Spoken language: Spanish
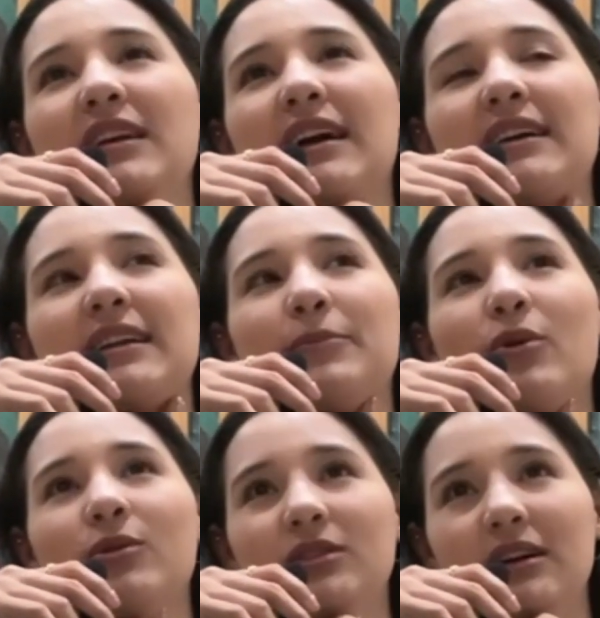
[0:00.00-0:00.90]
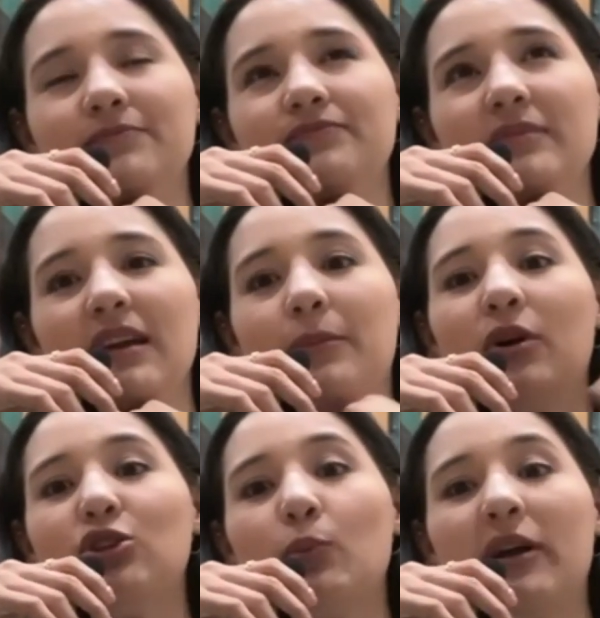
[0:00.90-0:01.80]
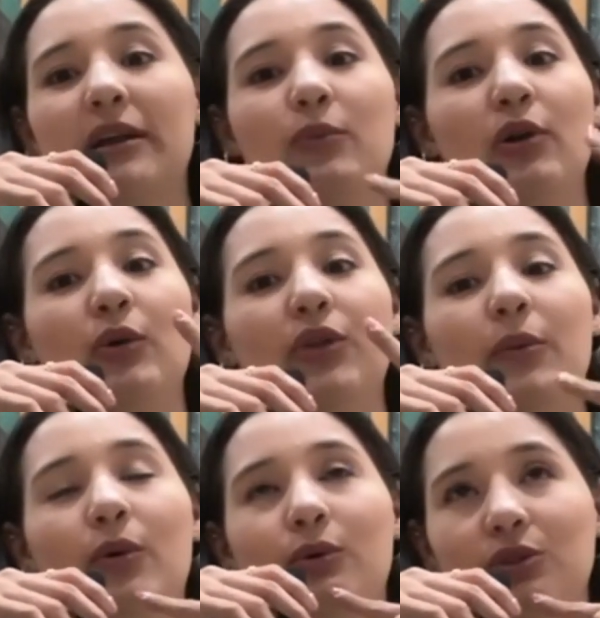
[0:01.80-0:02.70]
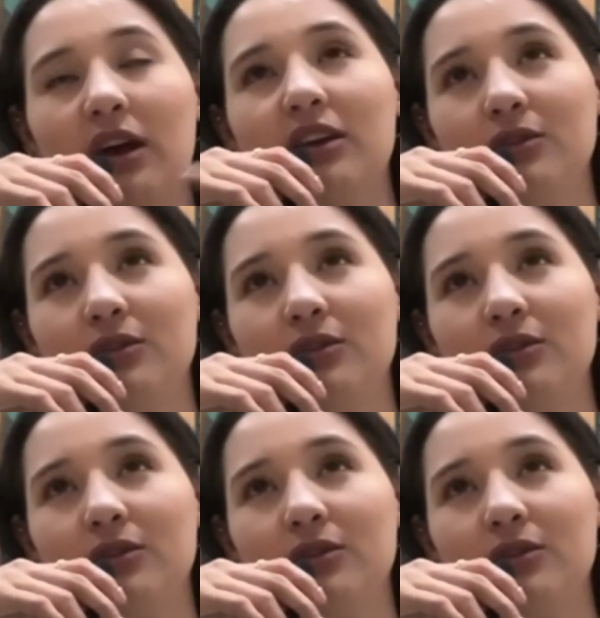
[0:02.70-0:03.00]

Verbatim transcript: aquí en Bogotá, voy a tomar el vuelo de Bogotá a